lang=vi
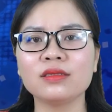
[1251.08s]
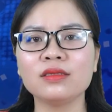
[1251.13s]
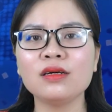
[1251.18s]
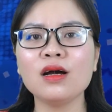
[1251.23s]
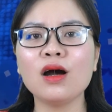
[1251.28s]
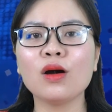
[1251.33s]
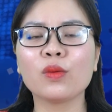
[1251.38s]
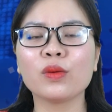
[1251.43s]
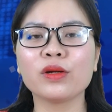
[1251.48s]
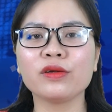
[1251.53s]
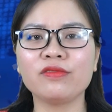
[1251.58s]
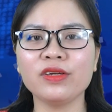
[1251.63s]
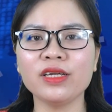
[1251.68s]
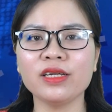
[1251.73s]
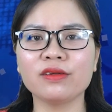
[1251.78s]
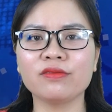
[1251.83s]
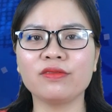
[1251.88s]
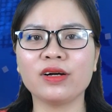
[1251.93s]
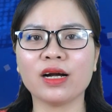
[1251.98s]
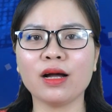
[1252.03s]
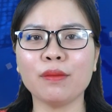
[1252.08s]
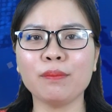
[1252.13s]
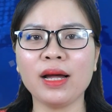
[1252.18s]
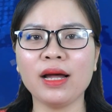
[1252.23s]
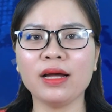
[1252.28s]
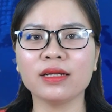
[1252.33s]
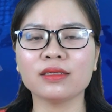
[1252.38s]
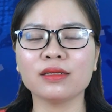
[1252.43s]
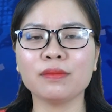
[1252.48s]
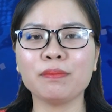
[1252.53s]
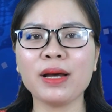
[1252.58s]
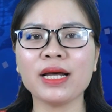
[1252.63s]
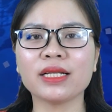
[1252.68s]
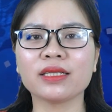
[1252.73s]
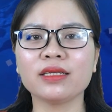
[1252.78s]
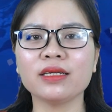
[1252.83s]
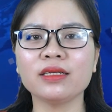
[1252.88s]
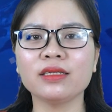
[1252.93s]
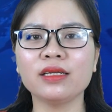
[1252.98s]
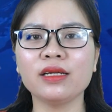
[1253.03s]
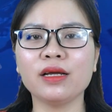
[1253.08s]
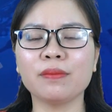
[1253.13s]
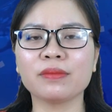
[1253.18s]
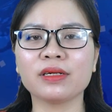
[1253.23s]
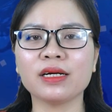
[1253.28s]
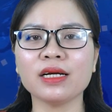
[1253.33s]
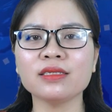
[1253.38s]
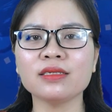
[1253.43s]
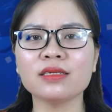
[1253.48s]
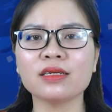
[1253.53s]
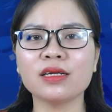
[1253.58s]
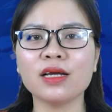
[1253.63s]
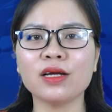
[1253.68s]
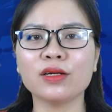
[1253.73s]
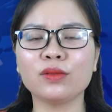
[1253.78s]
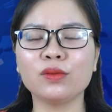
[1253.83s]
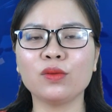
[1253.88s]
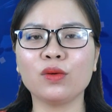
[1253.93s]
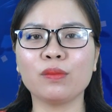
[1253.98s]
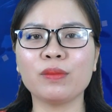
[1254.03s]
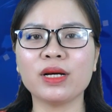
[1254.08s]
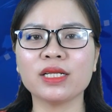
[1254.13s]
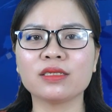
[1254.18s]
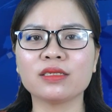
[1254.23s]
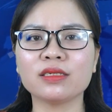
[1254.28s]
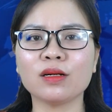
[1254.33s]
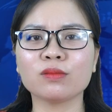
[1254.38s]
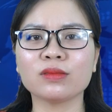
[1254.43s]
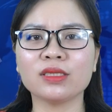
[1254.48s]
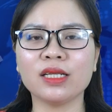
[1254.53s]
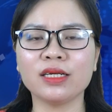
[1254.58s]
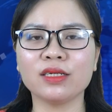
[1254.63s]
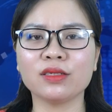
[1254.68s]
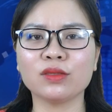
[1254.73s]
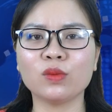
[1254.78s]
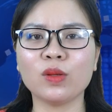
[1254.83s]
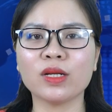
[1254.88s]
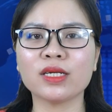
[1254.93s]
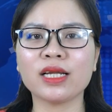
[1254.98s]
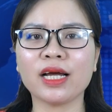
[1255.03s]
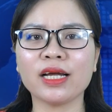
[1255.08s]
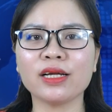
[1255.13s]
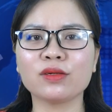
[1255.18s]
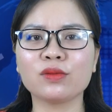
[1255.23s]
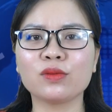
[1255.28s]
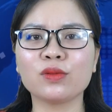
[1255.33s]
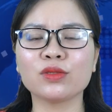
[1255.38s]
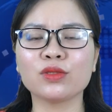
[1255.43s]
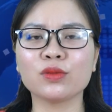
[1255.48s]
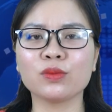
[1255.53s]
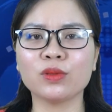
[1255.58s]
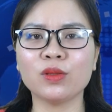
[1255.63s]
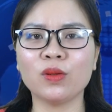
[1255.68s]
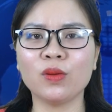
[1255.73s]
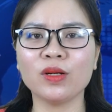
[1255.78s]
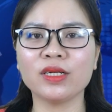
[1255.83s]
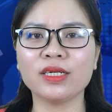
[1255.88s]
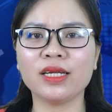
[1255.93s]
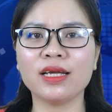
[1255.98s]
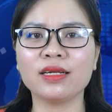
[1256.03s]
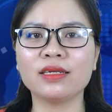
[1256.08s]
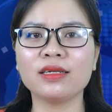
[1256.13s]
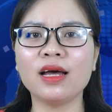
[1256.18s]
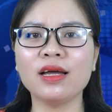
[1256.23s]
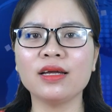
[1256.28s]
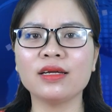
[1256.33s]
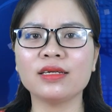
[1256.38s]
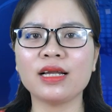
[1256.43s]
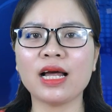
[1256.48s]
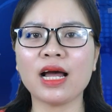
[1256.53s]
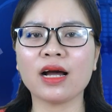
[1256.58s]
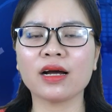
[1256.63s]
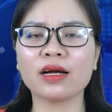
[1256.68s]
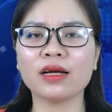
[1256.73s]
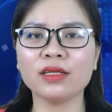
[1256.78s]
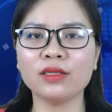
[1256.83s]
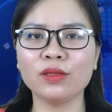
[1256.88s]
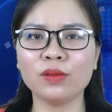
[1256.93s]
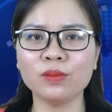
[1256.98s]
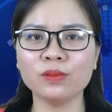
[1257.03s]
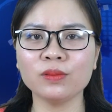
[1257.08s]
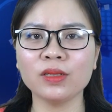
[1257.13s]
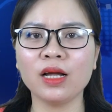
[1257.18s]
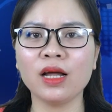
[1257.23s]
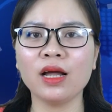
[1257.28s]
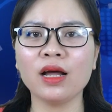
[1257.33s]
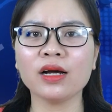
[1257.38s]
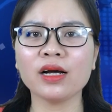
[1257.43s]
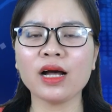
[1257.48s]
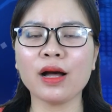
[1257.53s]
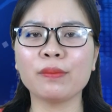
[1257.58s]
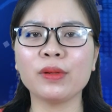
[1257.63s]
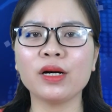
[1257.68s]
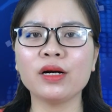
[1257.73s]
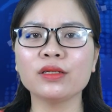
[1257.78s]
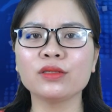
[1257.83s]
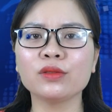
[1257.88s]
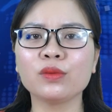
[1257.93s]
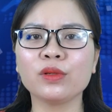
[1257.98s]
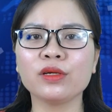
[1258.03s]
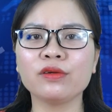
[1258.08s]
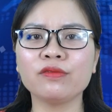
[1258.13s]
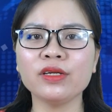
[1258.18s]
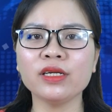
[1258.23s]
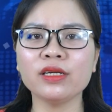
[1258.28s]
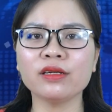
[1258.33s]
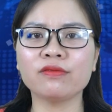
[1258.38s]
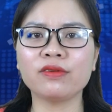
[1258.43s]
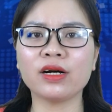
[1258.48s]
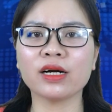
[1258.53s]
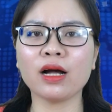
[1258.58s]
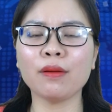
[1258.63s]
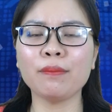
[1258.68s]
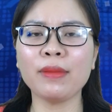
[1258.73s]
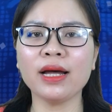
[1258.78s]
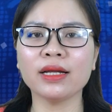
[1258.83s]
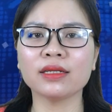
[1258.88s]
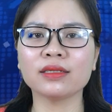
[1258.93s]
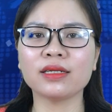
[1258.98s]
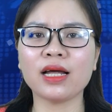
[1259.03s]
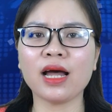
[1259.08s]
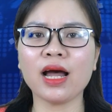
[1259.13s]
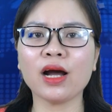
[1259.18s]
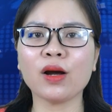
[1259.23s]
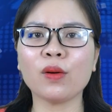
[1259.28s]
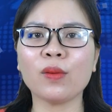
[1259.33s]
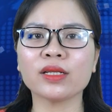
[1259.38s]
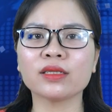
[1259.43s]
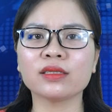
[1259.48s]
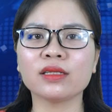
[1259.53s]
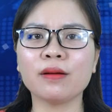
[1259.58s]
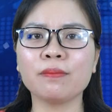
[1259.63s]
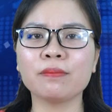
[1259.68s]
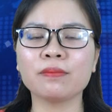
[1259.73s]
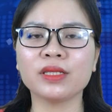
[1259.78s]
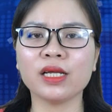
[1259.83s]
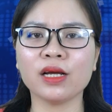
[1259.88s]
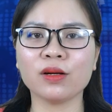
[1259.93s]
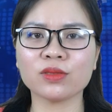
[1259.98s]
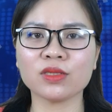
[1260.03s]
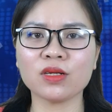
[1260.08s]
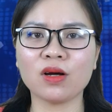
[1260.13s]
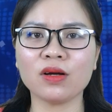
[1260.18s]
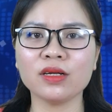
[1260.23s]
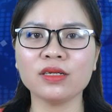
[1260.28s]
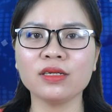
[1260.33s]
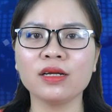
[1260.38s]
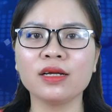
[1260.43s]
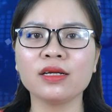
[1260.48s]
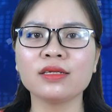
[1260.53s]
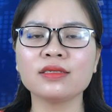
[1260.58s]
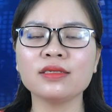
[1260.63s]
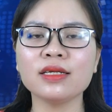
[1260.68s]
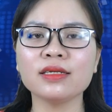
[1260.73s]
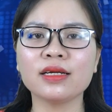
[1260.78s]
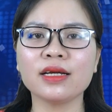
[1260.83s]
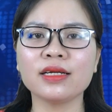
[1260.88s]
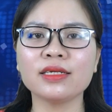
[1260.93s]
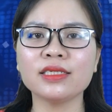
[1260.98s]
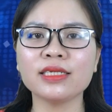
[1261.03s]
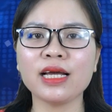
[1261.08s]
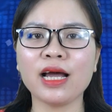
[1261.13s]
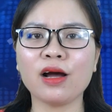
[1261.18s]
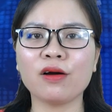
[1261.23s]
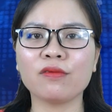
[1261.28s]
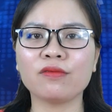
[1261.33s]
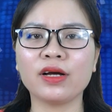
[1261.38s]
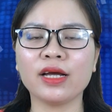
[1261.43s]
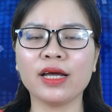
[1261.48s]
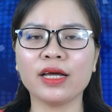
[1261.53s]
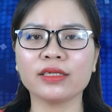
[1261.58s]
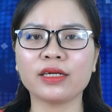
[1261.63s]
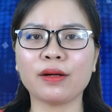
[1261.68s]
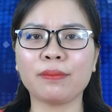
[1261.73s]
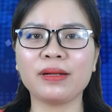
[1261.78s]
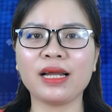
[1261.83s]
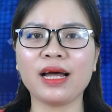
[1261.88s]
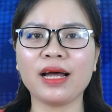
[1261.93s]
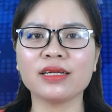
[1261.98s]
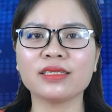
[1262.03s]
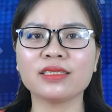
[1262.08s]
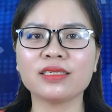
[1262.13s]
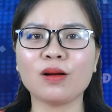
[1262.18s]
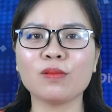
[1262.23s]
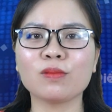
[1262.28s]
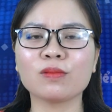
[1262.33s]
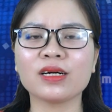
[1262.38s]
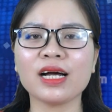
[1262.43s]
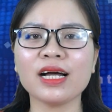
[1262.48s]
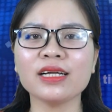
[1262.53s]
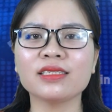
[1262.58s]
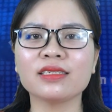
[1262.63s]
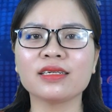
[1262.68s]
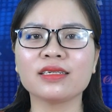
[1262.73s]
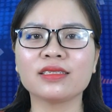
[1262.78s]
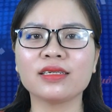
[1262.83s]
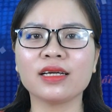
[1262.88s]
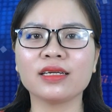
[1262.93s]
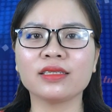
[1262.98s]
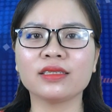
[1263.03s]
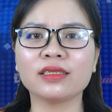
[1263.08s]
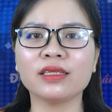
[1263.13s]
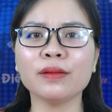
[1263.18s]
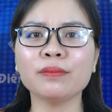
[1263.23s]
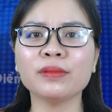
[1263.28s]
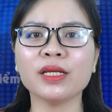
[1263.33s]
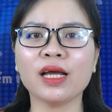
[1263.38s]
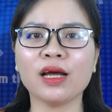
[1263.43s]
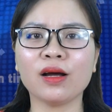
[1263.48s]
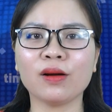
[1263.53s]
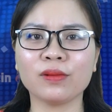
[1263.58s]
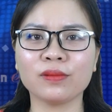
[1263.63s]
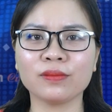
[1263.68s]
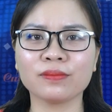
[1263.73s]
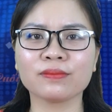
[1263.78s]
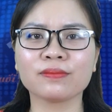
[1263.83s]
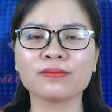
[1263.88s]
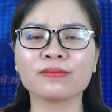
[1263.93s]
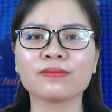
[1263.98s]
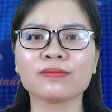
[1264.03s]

Thưa quý vị và các bạn, bản tin điểm các sự kiện nổi bật trong tỉnh tuần này của chúng tôi đến đây là kết thúc. Cảm ơn quý vị và các bạn đã quan tâm theo dõi. Xin kính chào và hẹn gặp lại trong các chương trình tiếp theo.